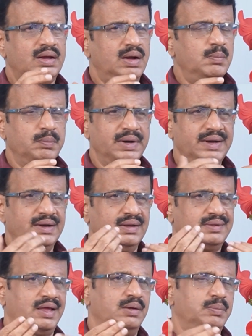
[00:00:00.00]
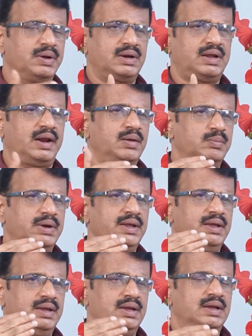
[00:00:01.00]
కంప్లీట్గా సైబర్ క్రైమ్ని
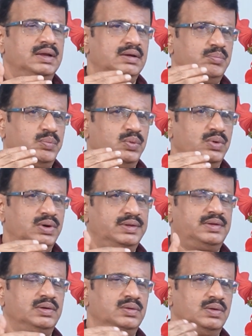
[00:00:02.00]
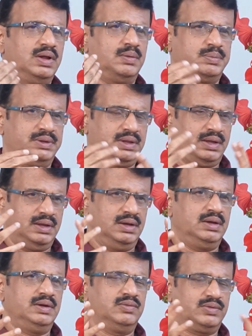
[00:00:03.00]
పోలీసులు లేకపోతే
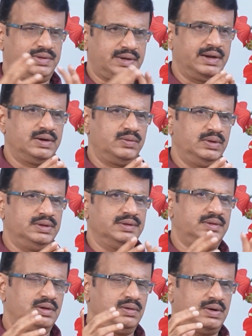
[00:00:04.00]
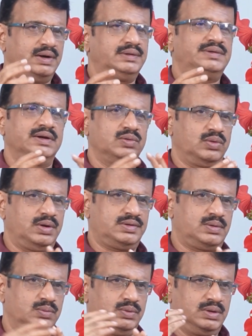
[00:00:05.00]
ఇన్వెస్టిగేటివ్ ఏజెన్సీలు కట్ చేయడం
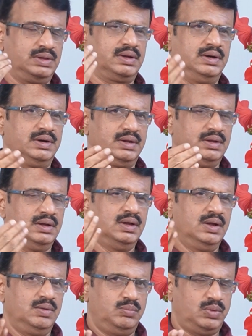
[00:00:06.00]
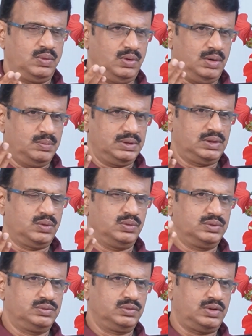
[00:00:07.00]
కష్టం ఎందుకంటే మనం ఆ మధ్య
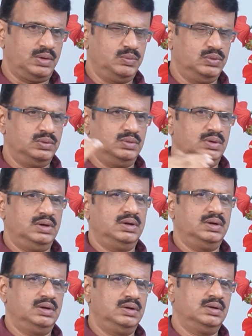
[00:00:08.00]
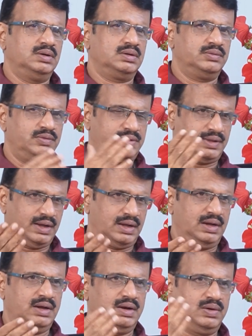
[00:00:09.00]
కూడా చూసాము
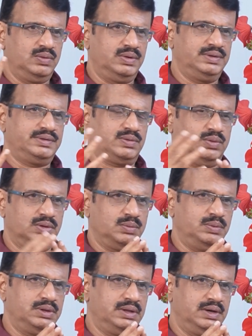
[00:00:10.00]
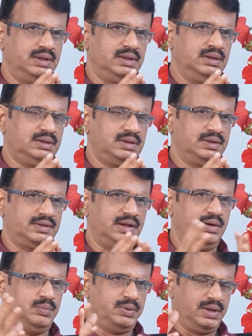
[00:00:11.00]
విశాఖలో నుంచి కొంతమందిని
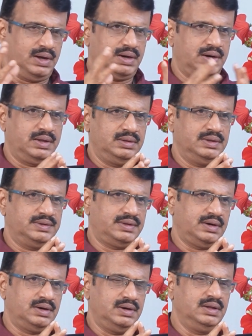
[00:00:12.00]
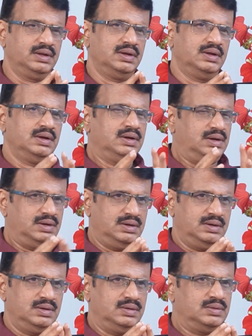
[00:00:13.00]
తీసుకెళ్ళిపోయి అక్కడ ఏం చేశారని
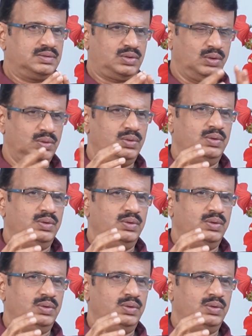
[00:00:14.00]
సో